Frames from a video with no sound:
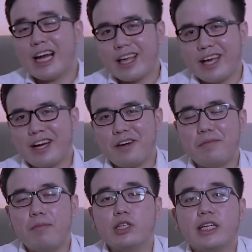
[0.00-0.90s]
yang terakhir,
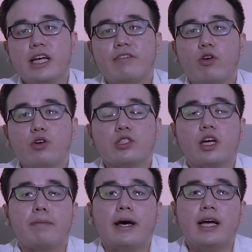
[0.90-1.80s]
bos hanya fokus
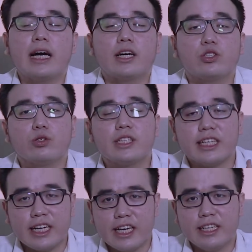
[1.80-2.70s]
kepada
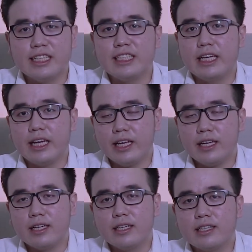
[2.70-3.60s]
kesuksesannya dia sendiri,
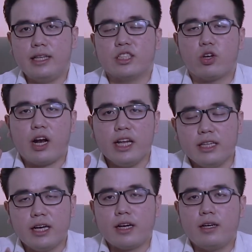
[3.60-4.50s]
dan seorang
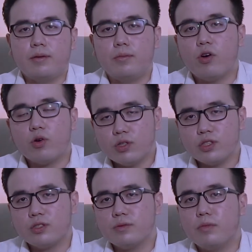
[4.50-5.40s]
leader
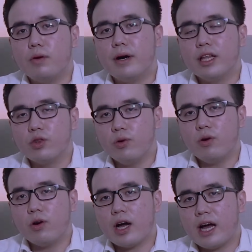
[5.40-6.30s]
fokus
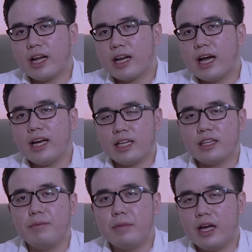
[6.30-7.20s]
membantu karir-karir
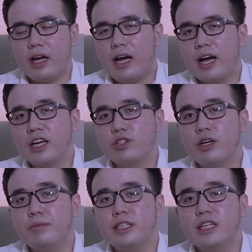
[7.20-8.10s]
timnya agar
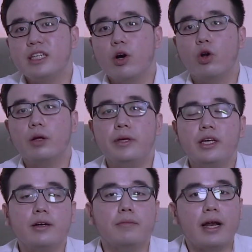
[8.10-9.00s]
juga menjadi jauh
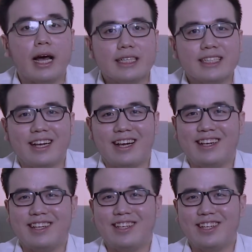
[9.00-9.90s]
lebih berhasil.
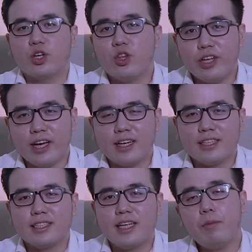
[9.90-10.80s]
Contohnya,
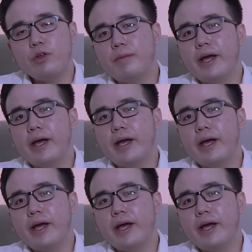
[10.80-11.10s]
saya punya